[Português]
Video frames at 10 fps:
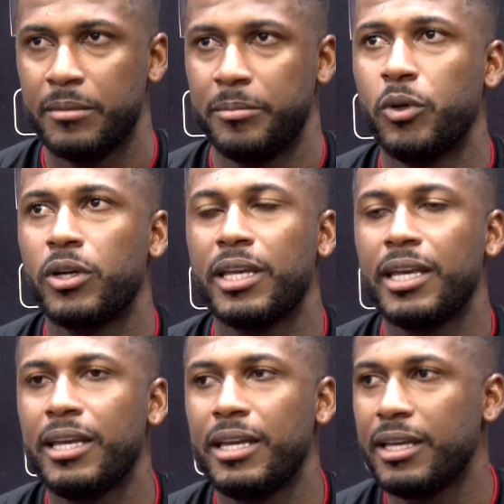
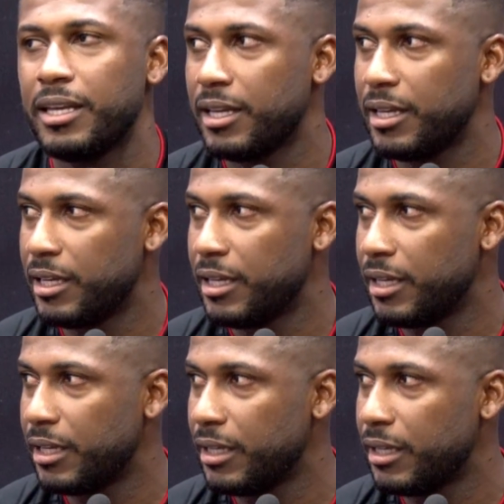
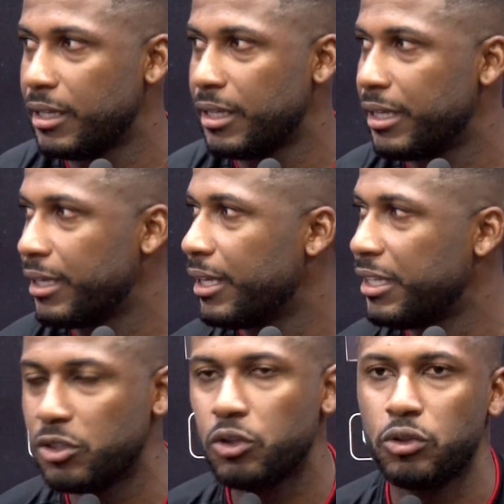porque
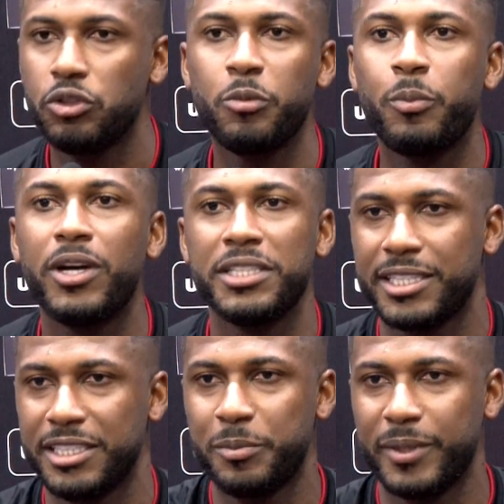eles dão todo o suporte que
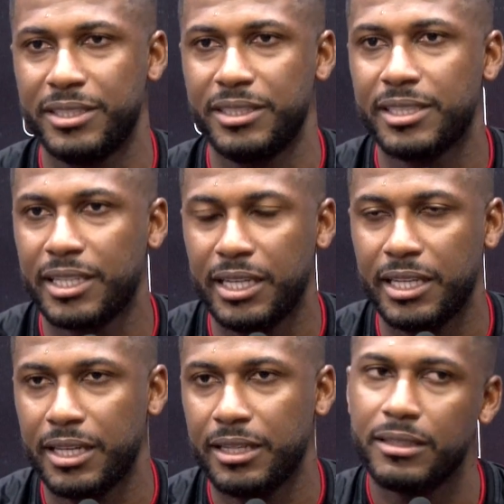a gente precisa aqui,
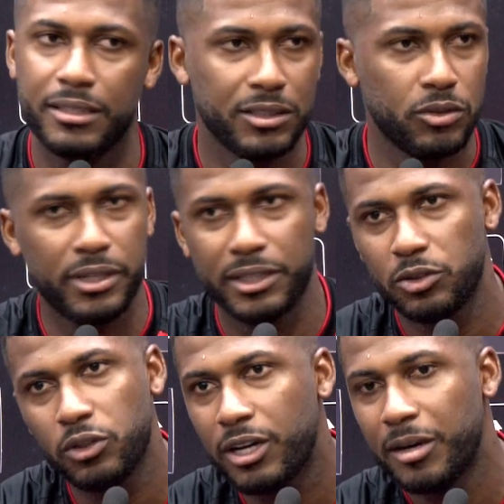né? Tanto dentro
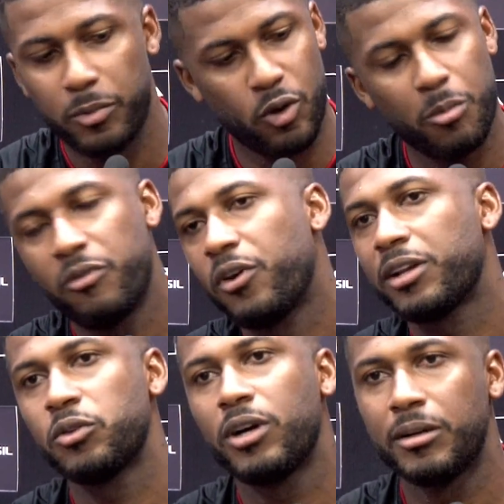do campo como fora
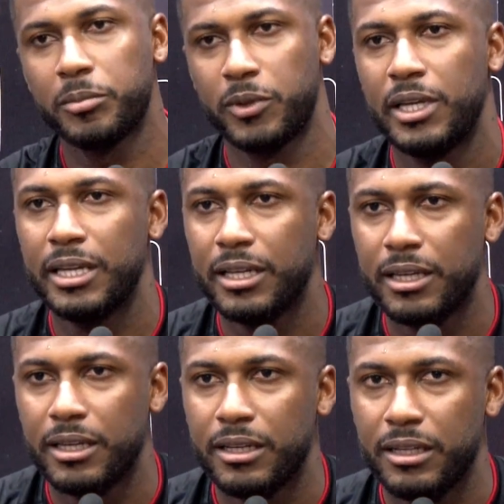do campo.
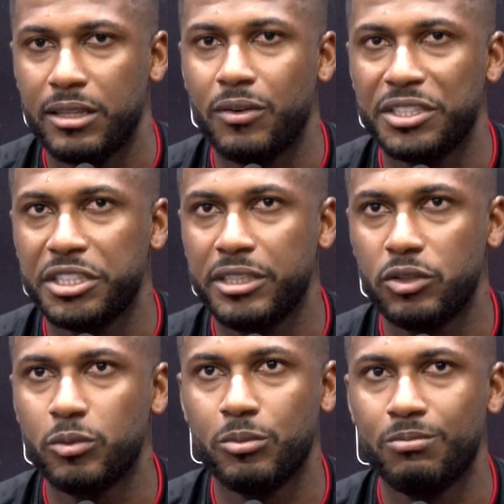Então achei
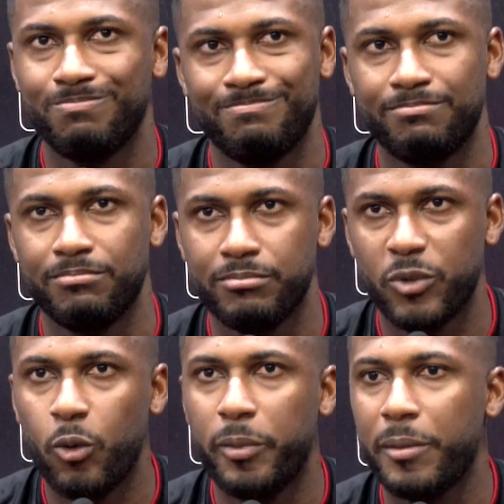isso
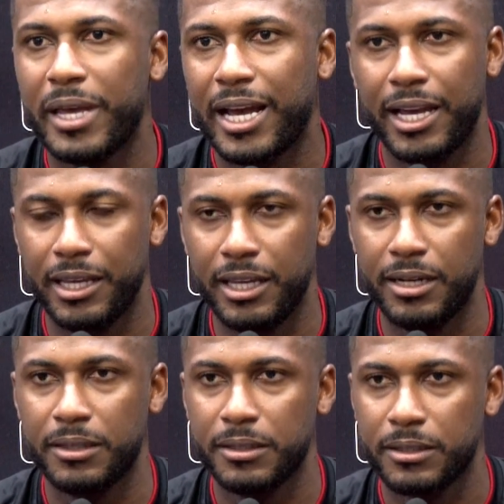bom para minha
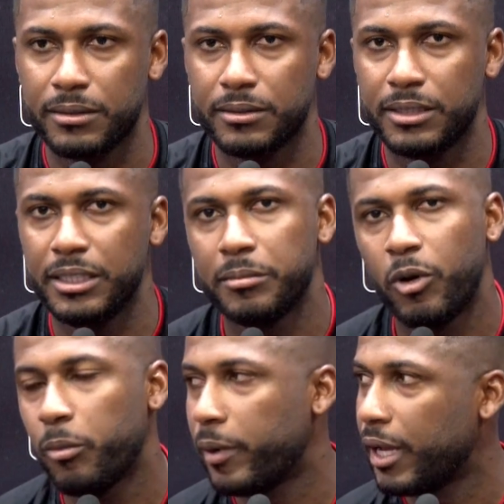carreira e
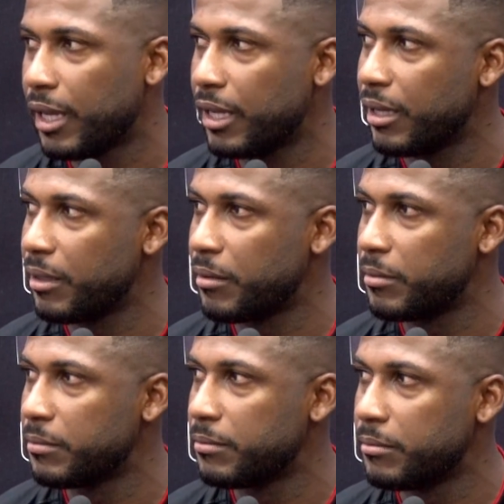bom para
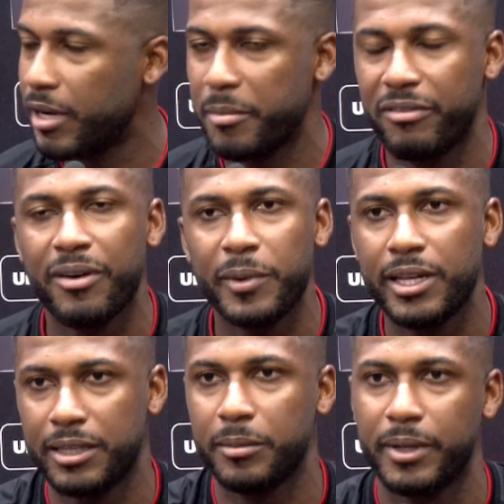para minha
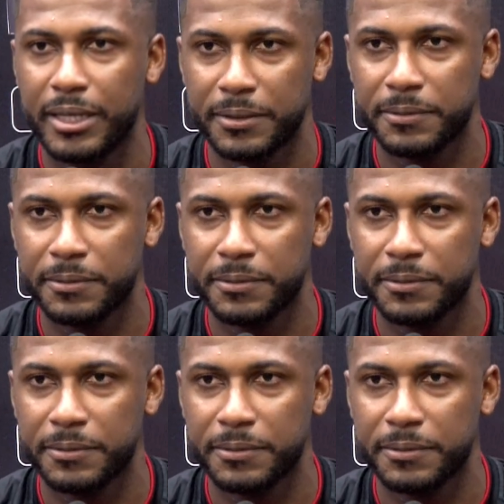família também.